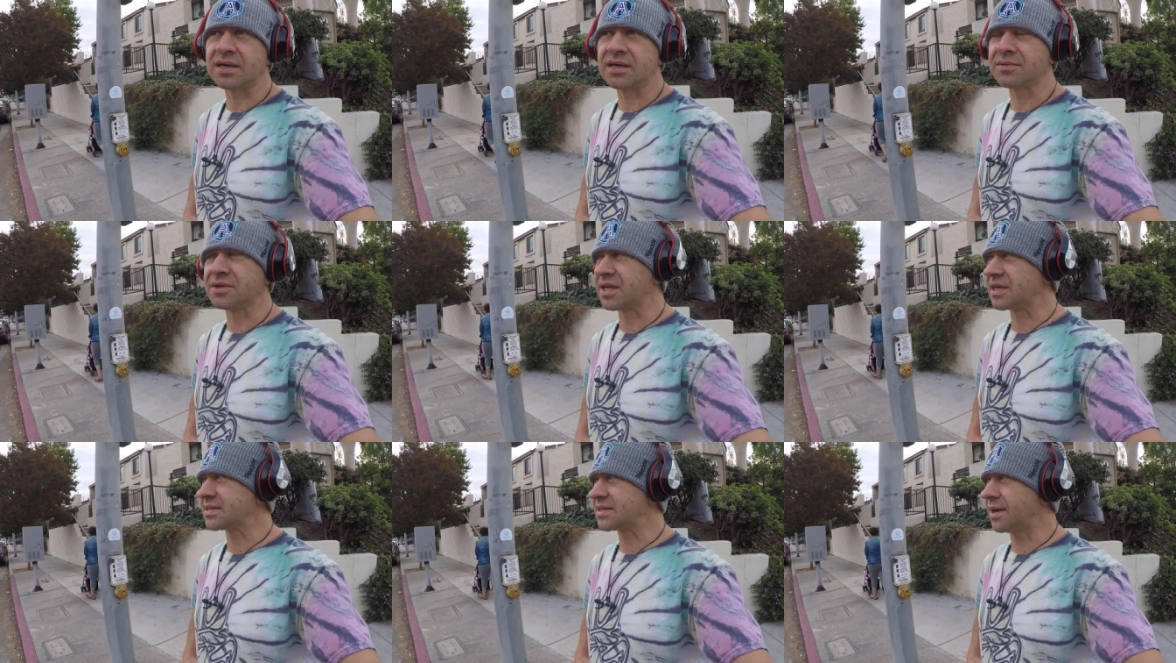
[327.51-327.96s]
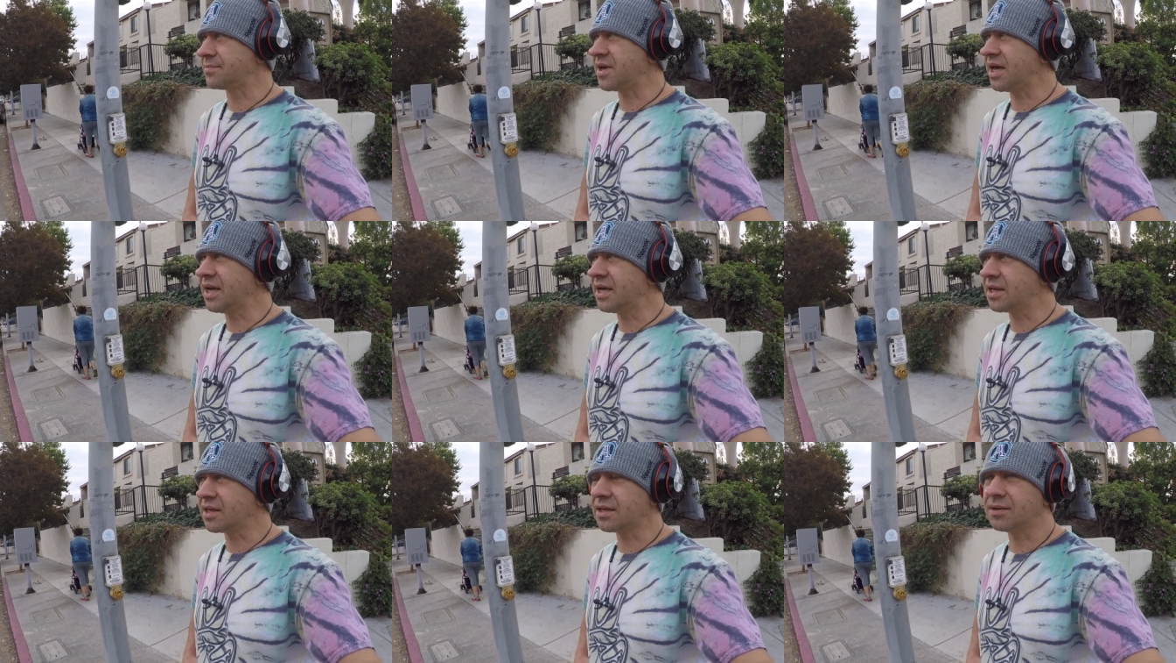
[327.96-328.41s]
Именно с
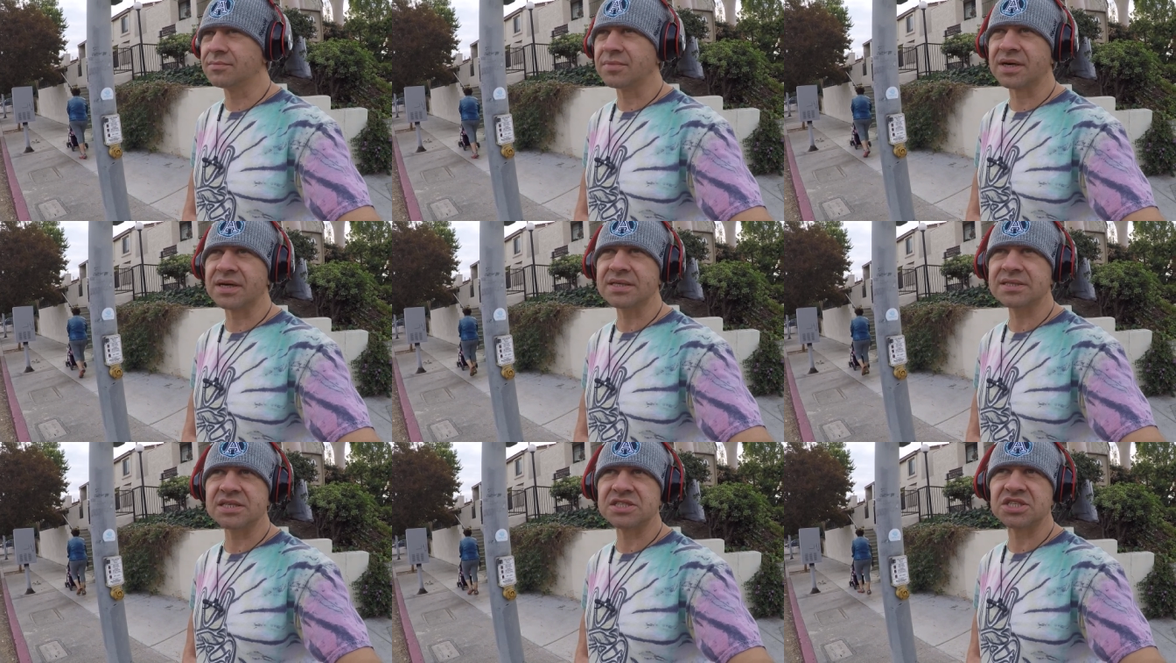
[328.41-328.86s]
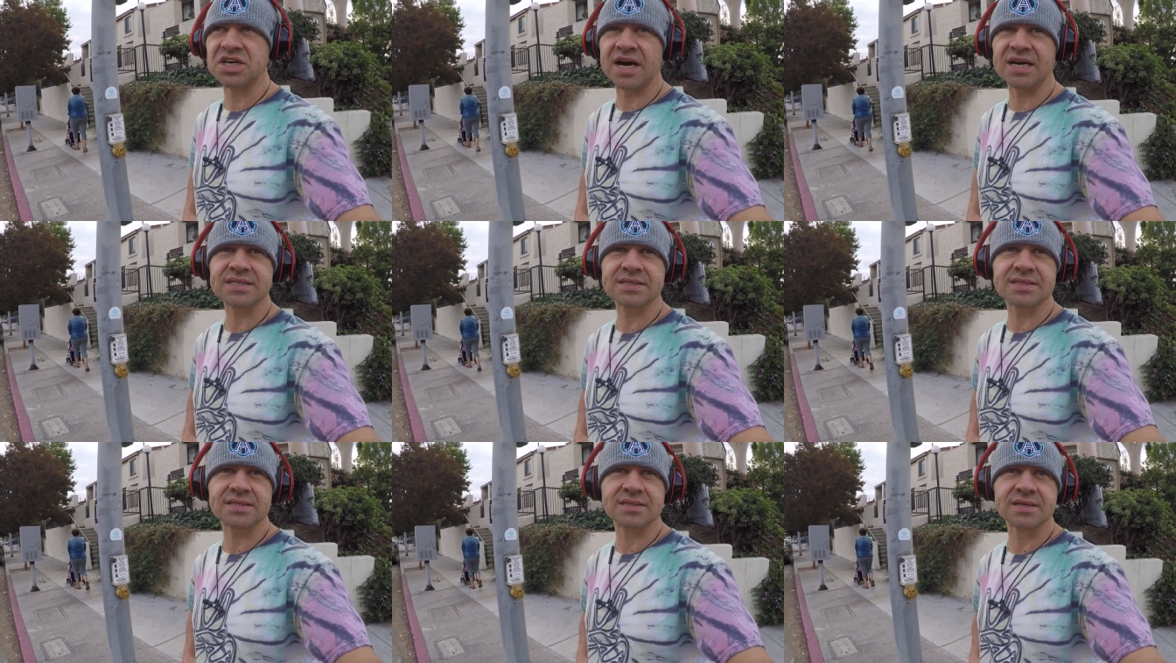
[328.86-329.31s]
Америки мы
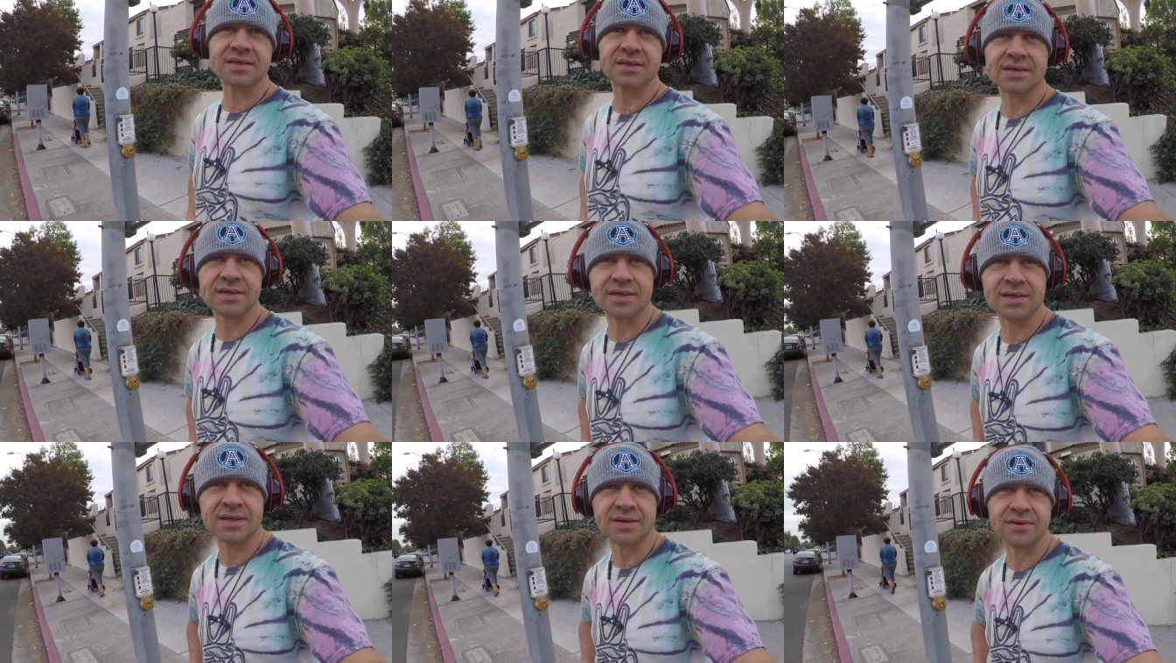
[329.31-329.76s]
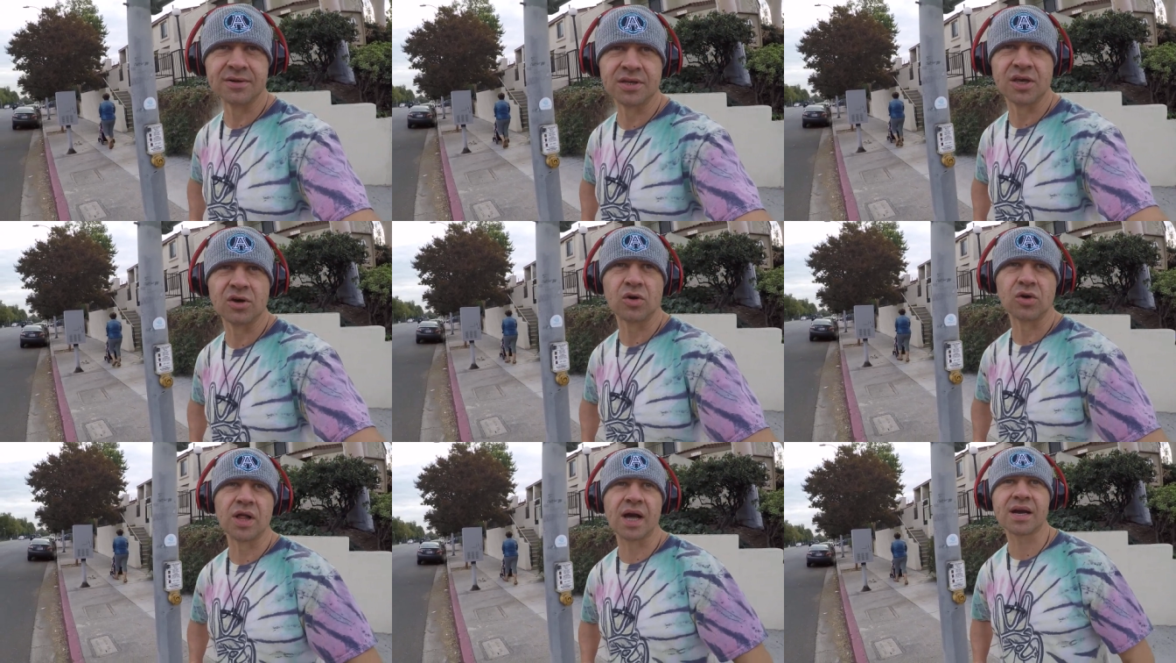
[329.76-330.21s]
сейчас, э,
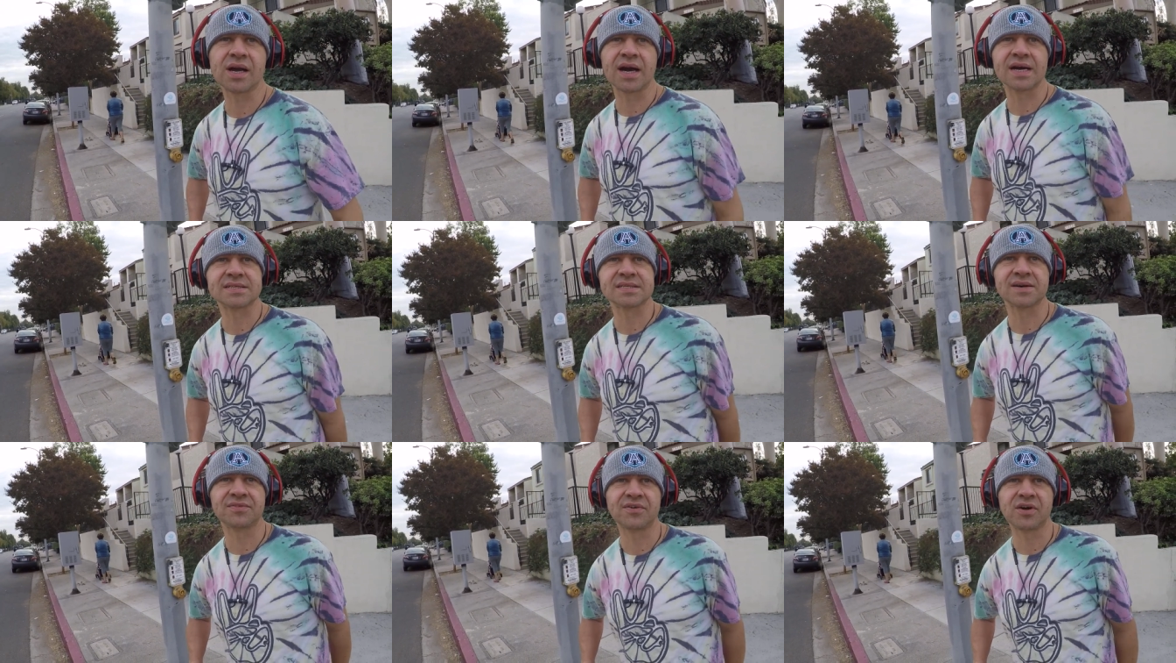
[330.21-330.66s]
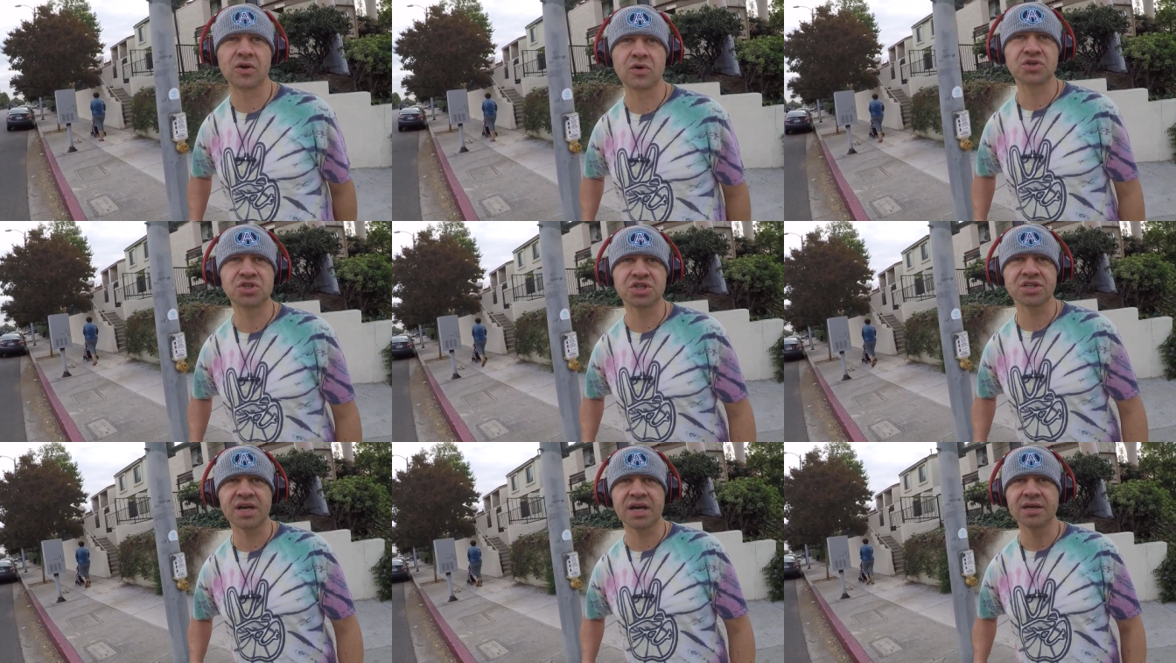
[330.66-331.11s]
геолокация
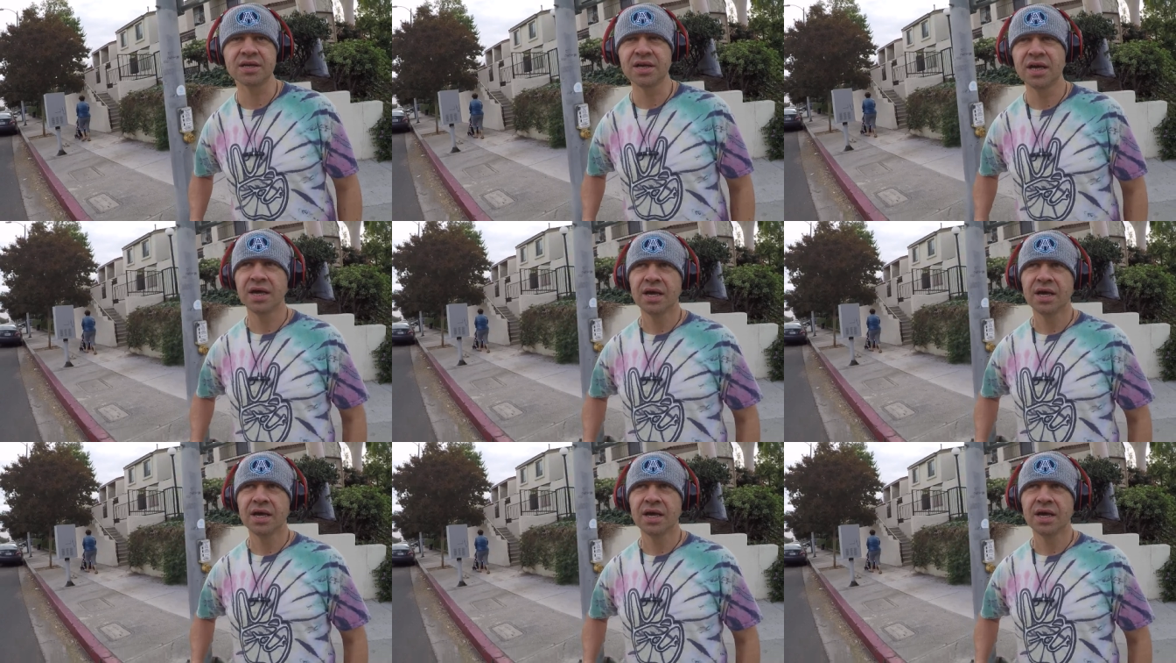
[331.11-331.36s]
включена,